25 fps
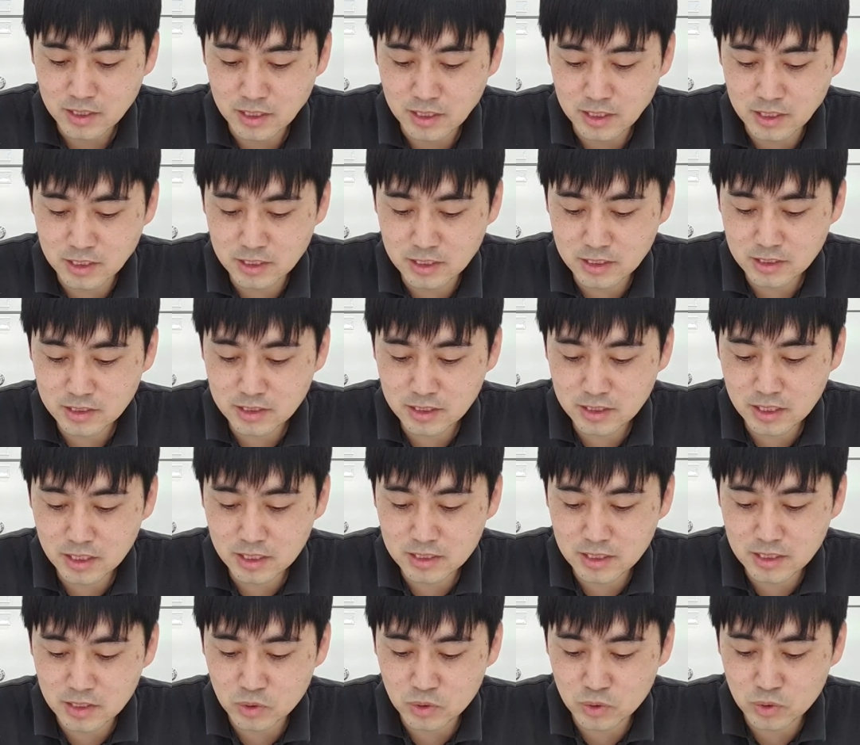이는 그의
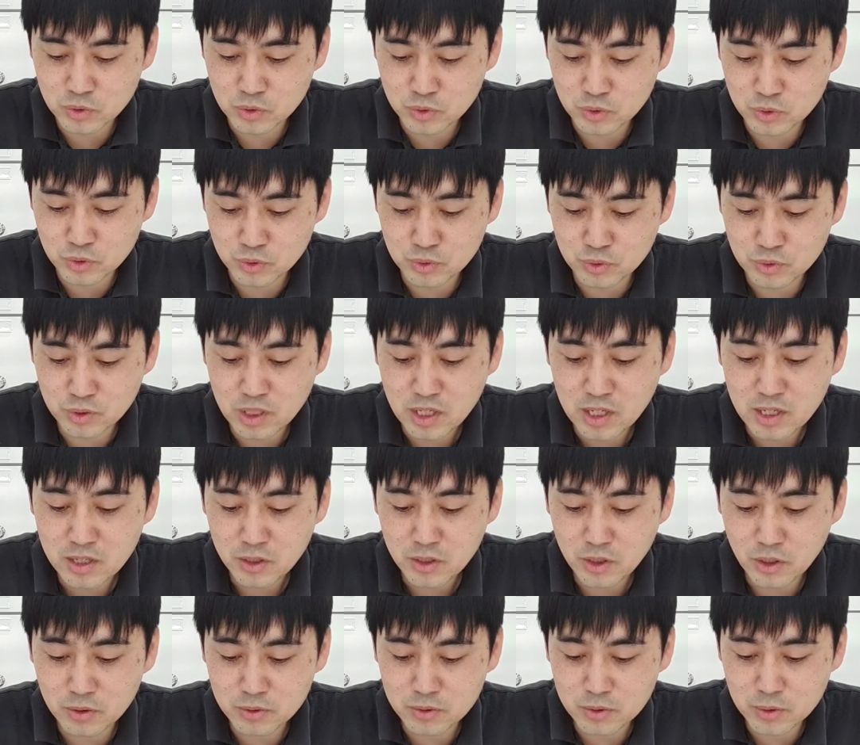자손 중
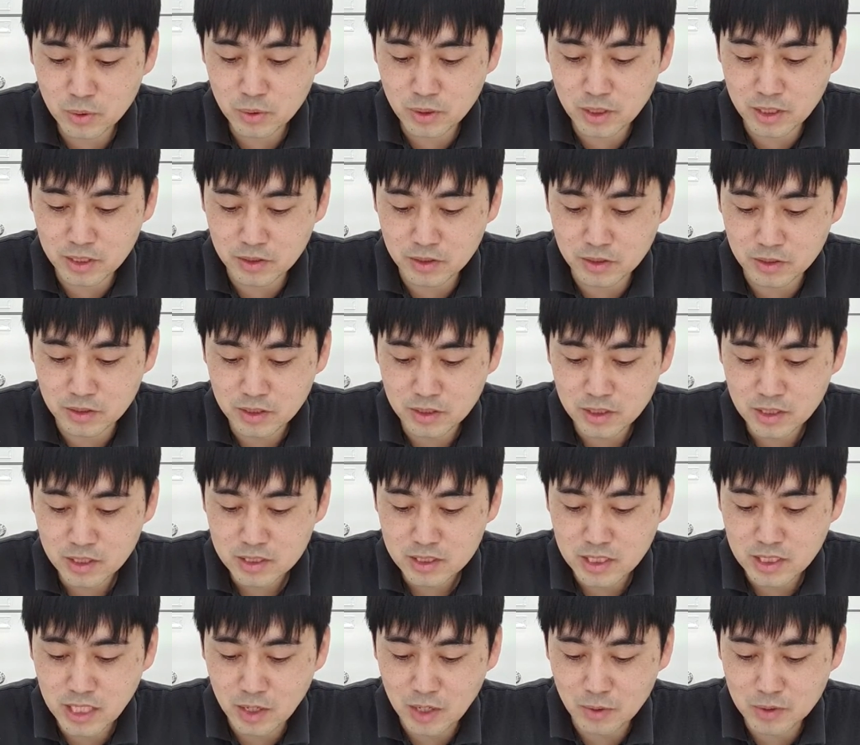형통하여
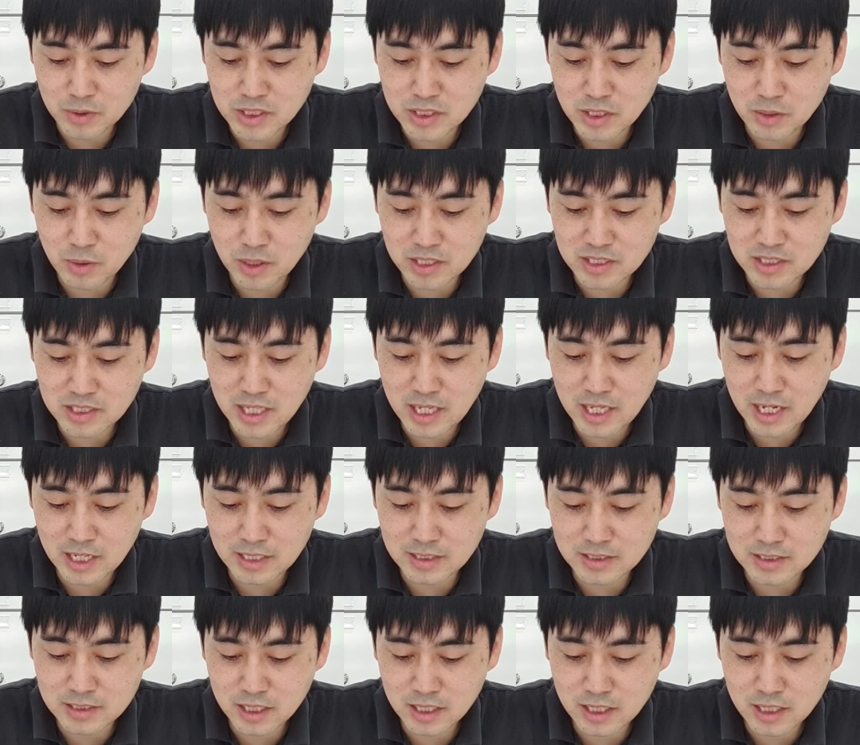다윗의 왕위에
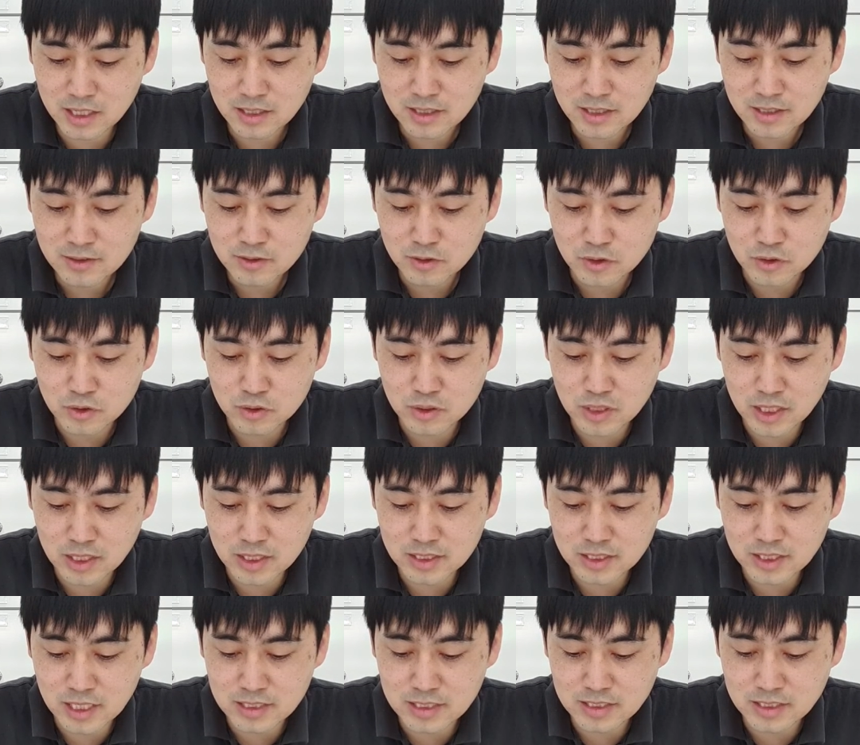앉아
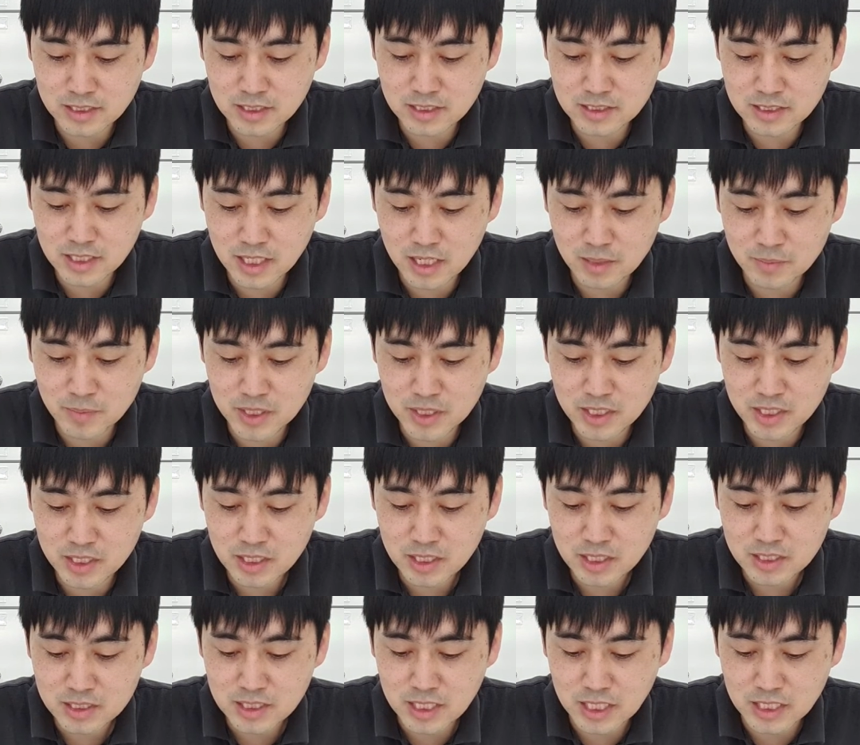유다를 다스릴
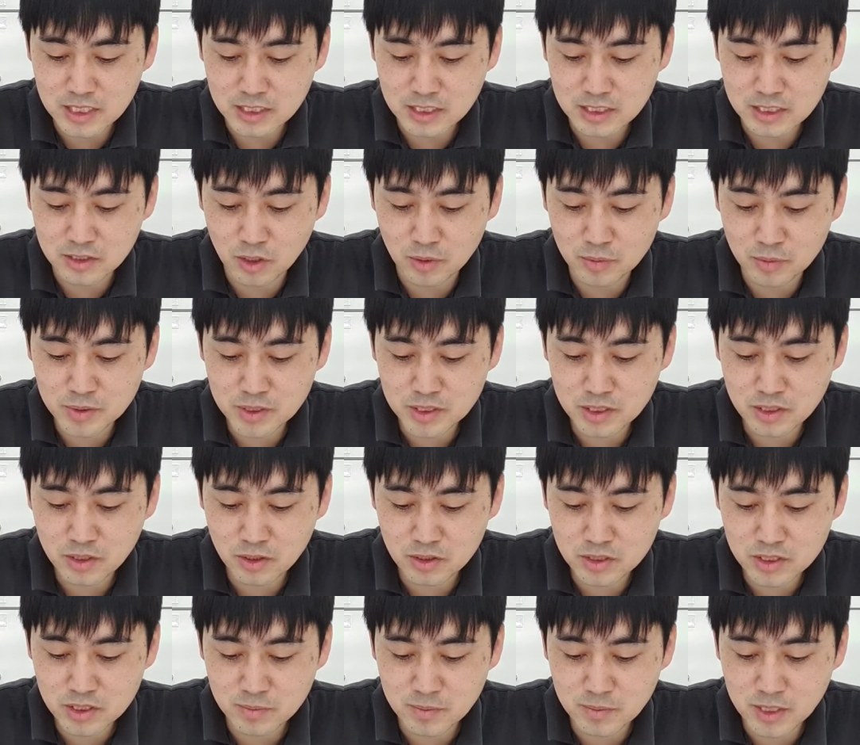사람이 다시는 없을
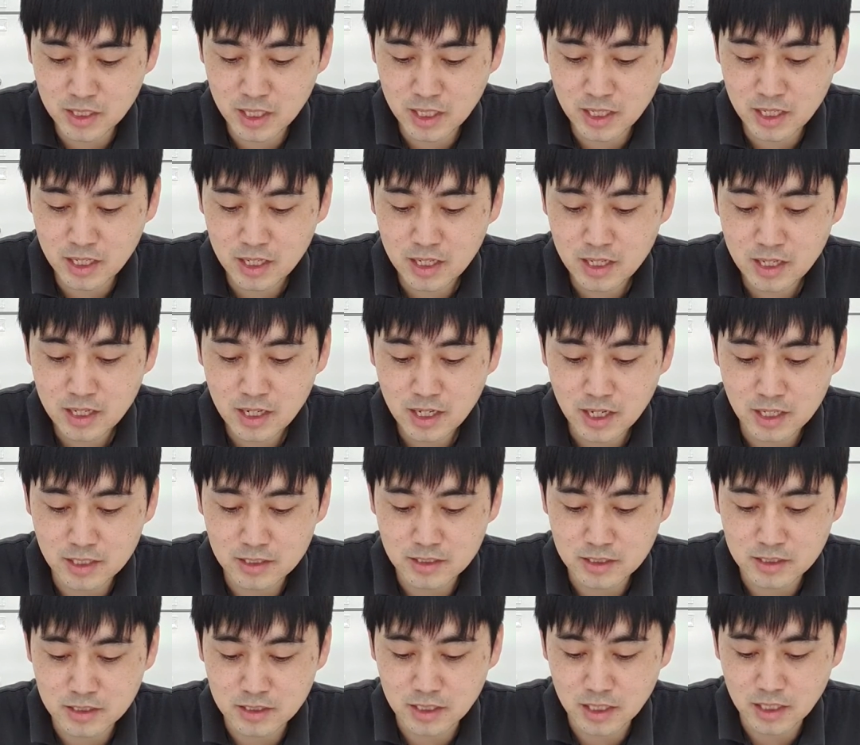것임이라
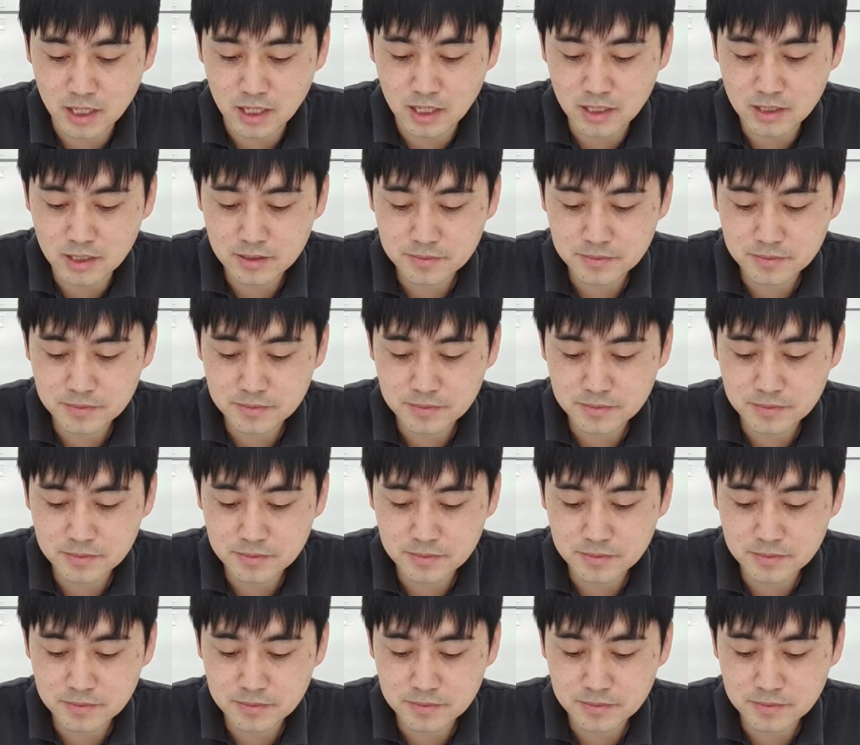하시니라.